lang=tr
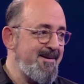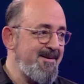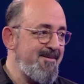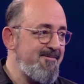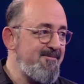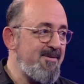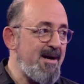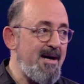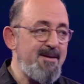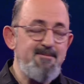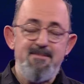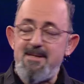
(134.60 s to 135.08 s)

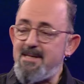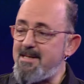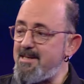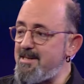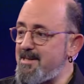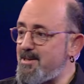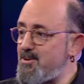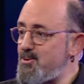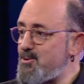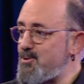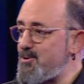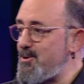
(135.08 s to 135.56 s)
Var mı
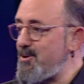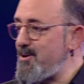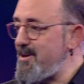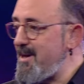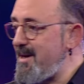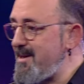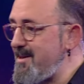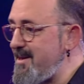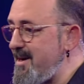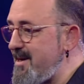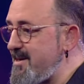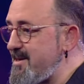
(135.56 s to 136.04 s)
40 üstü
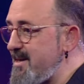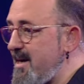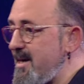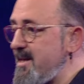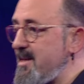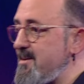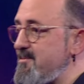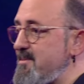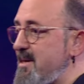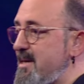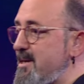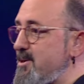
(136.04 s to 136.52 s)
olanlar?
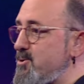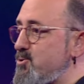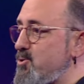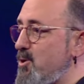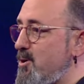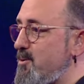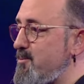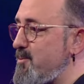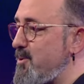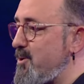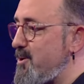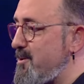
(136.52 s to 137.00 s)
Hanımlara
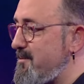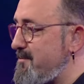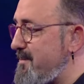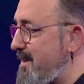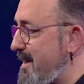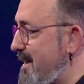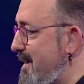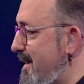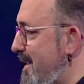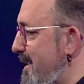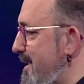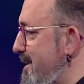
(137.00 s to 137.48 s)
sormuyorum,
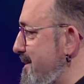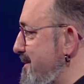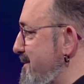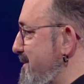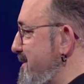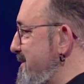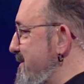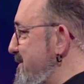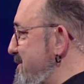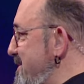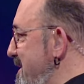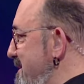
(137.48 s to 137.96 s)
beyler şey